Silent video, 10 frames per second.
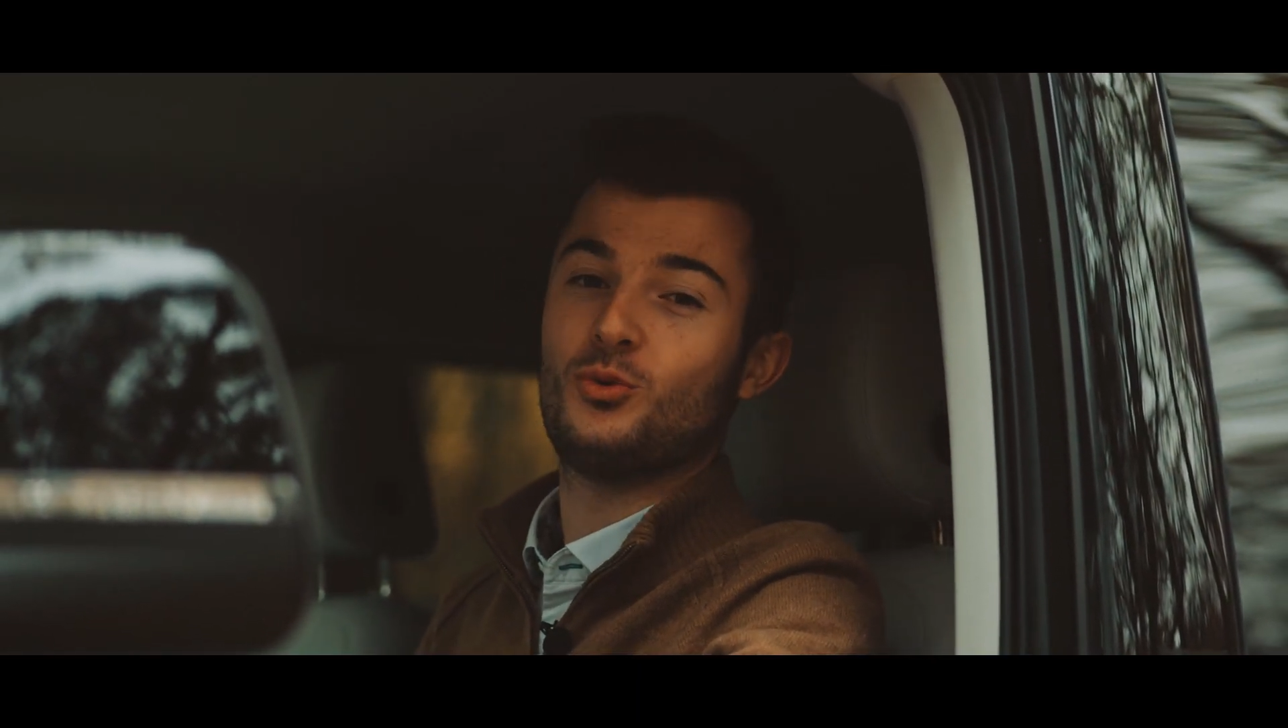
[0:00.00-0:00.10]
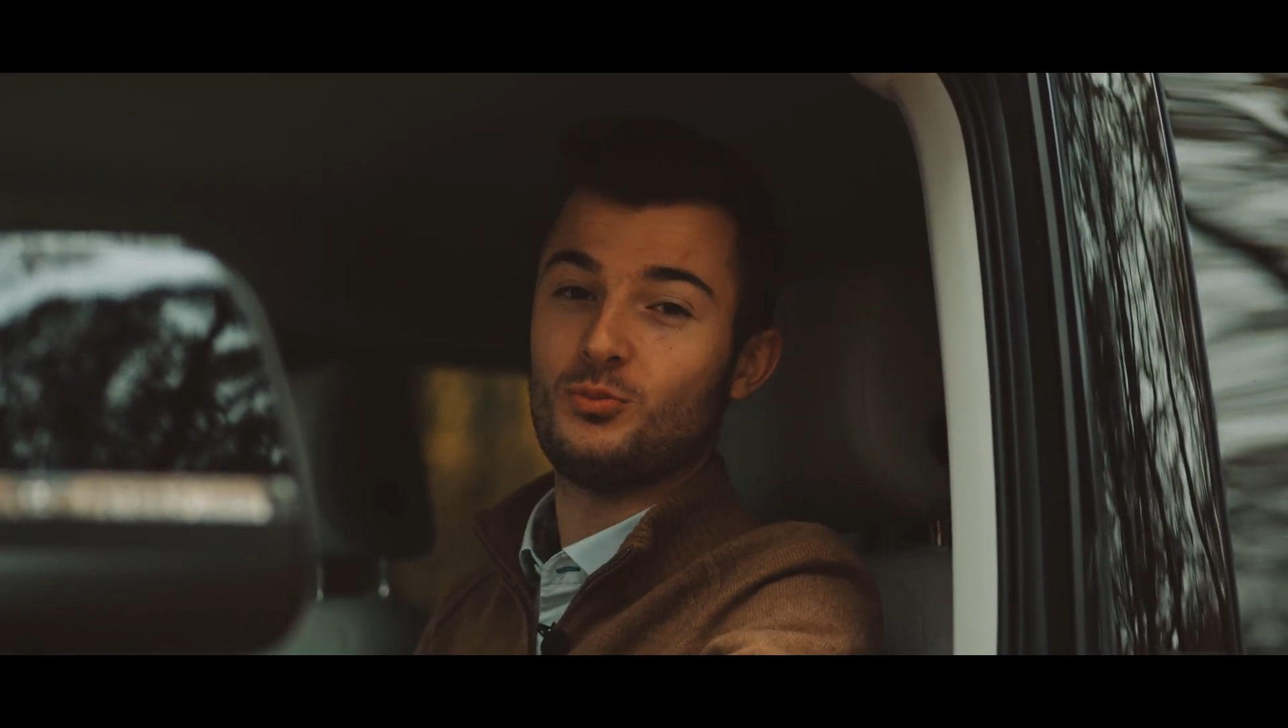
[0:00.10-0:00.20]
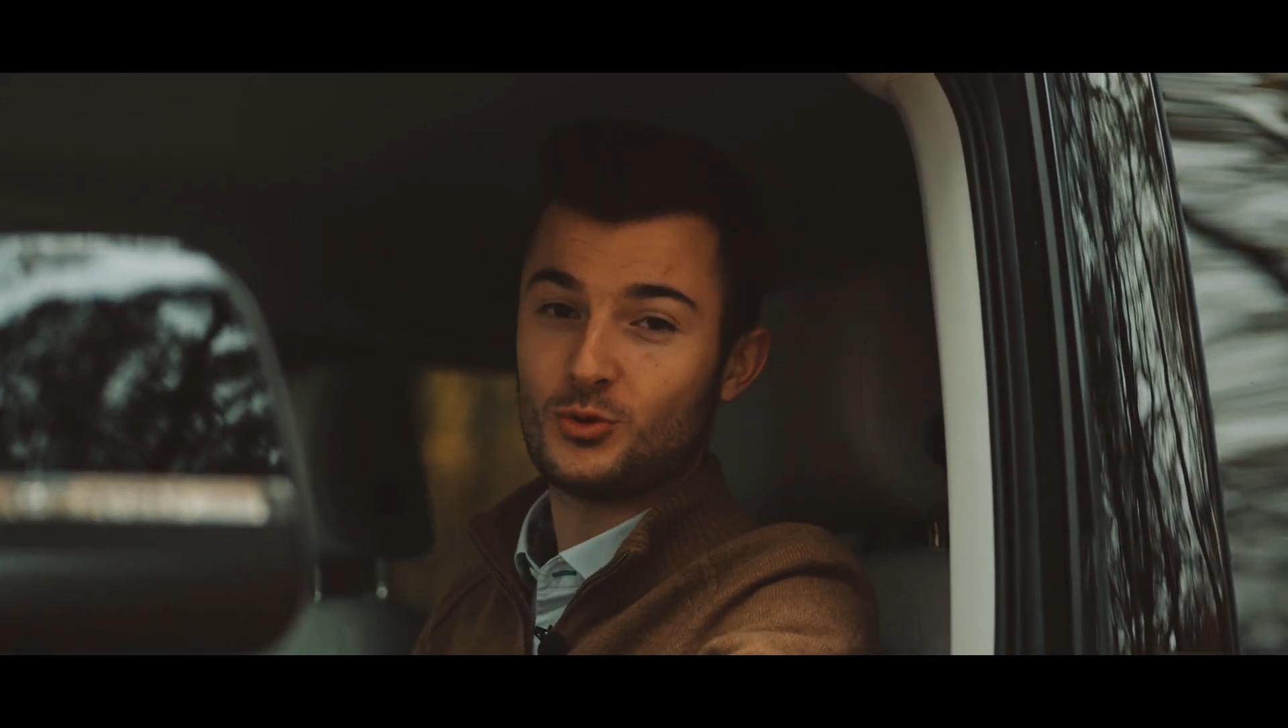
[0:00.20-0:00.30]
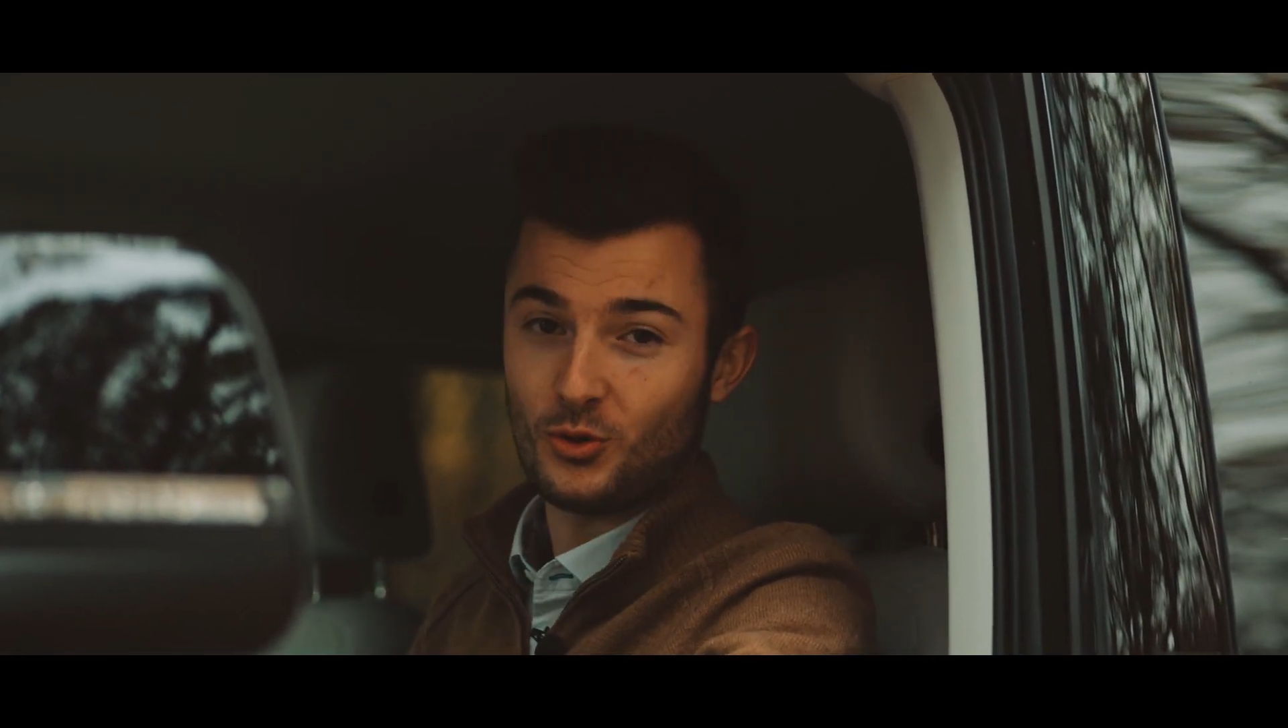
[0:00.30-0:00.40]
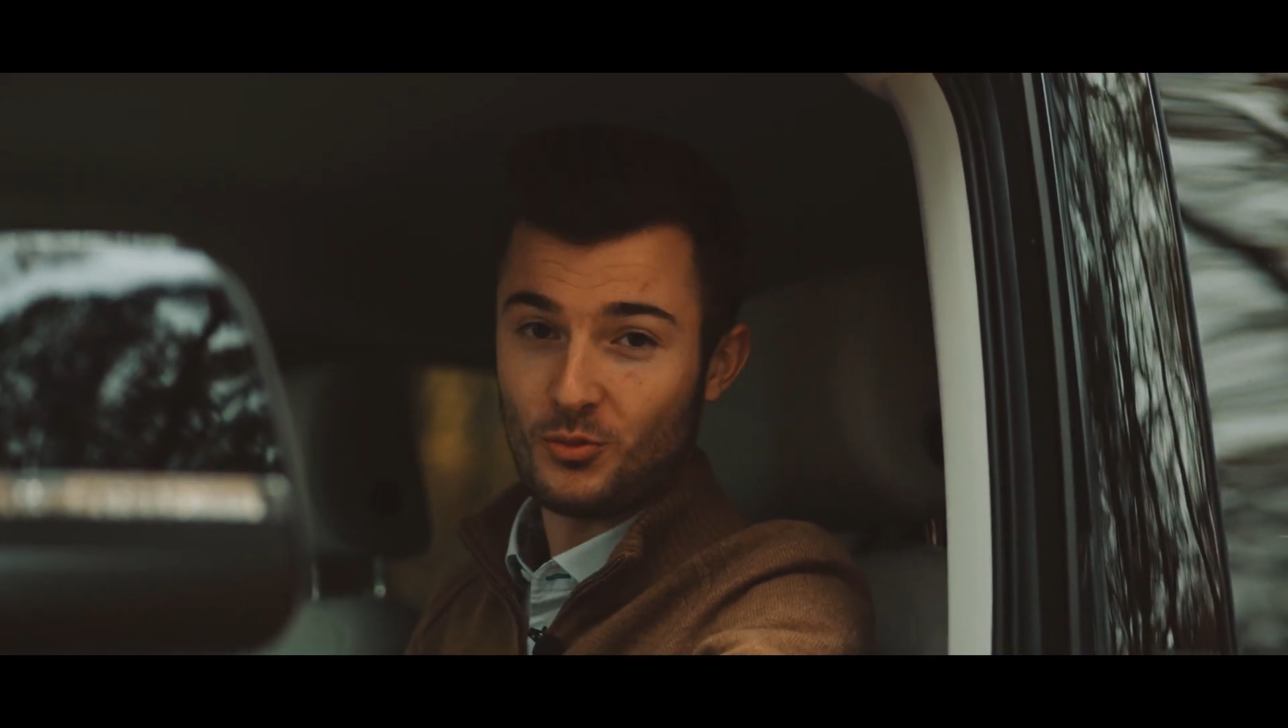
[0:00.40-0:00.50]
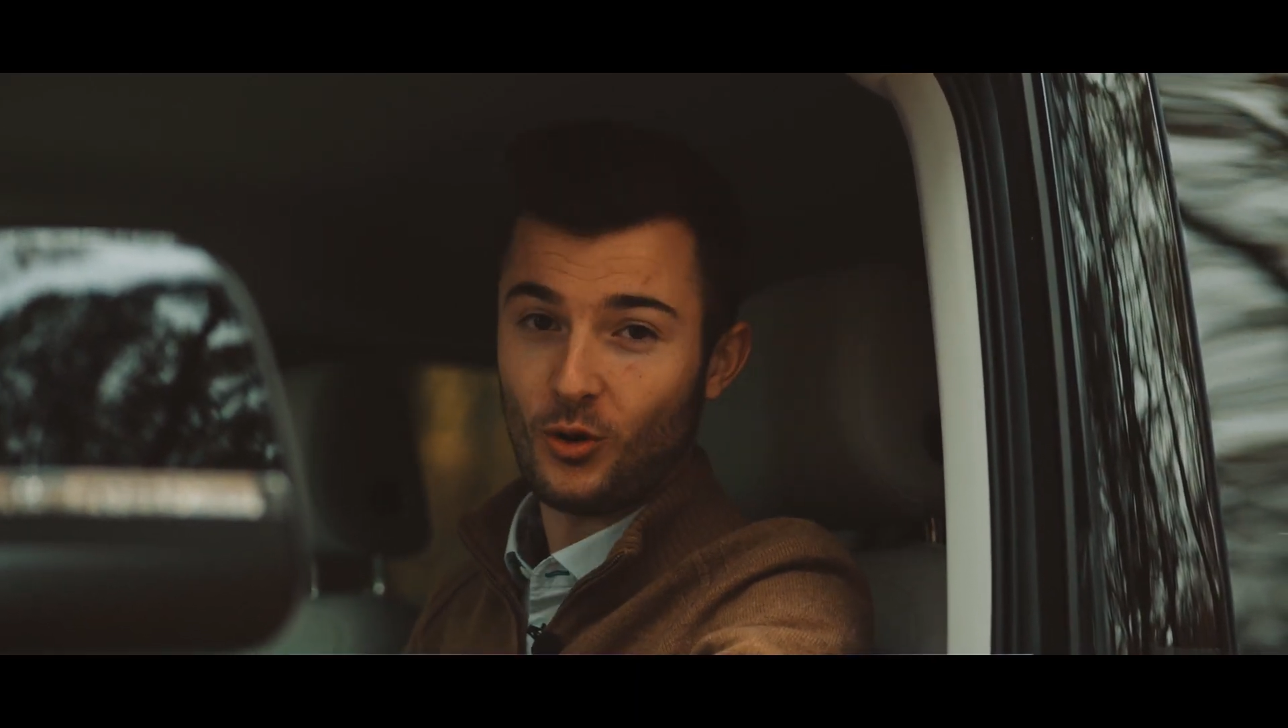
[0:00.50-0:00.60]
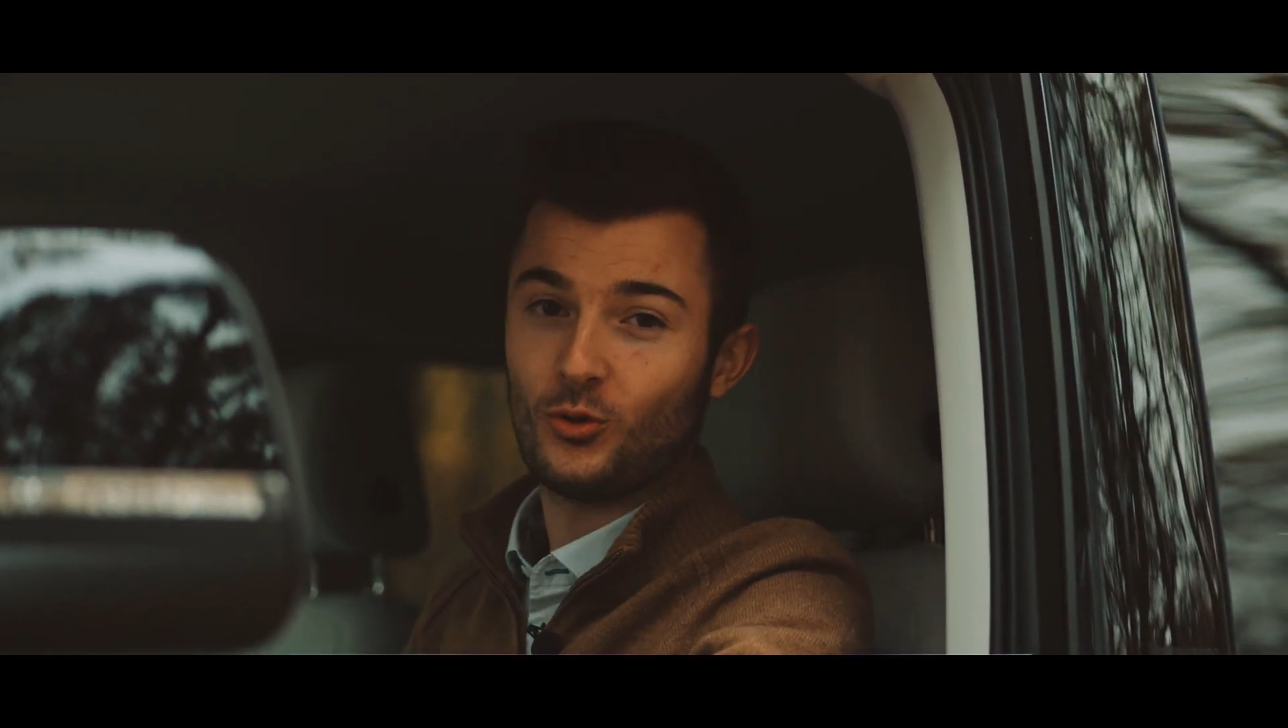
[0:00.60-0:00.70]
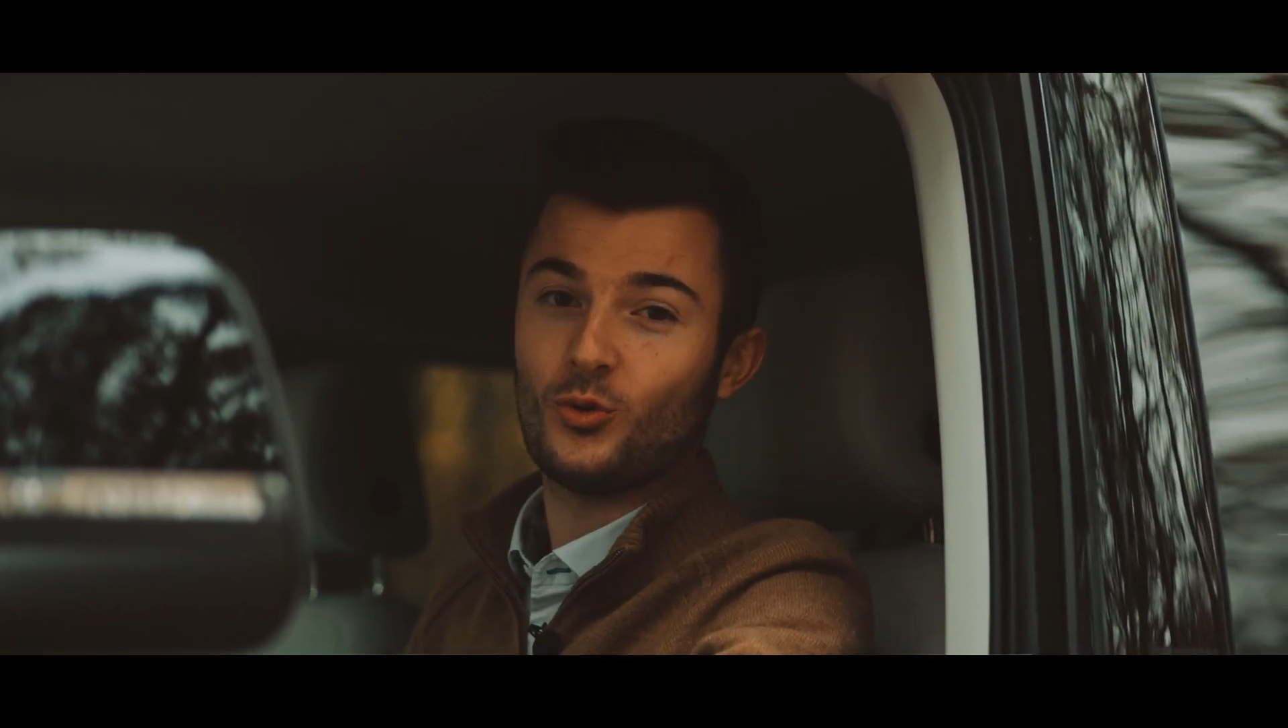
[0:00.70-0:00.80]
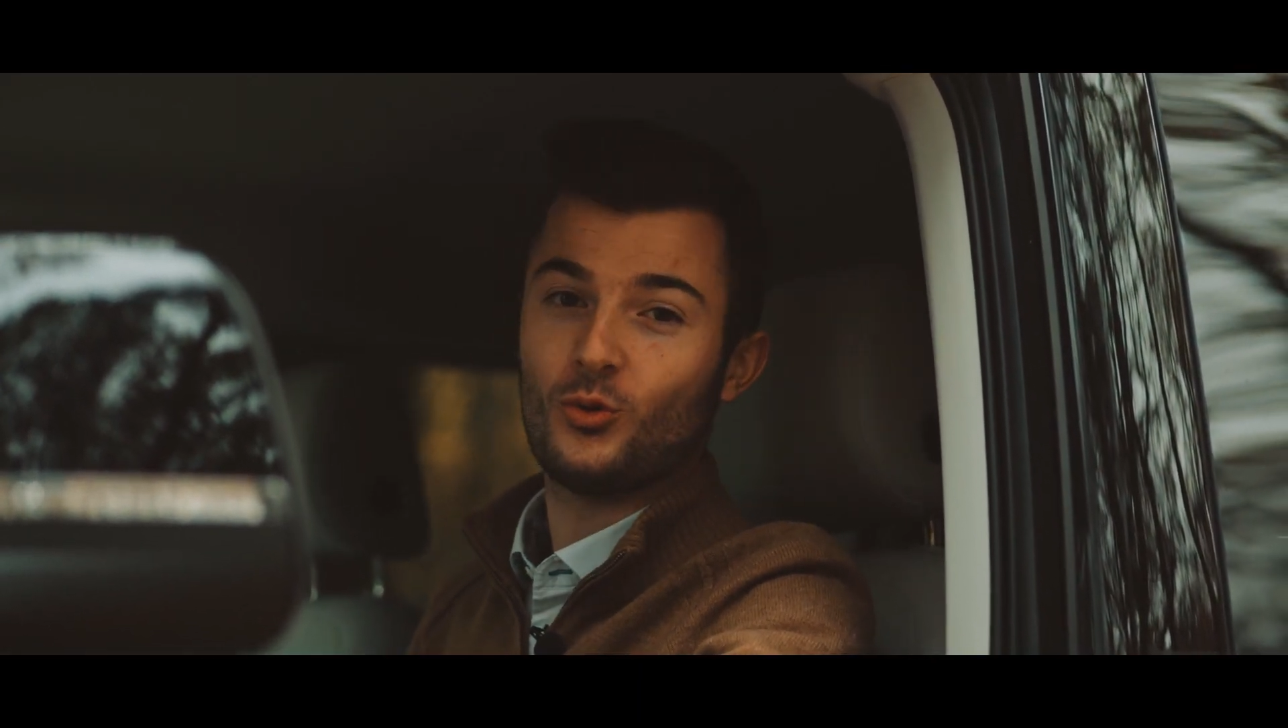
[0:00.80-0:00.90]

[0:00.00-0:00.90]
absolument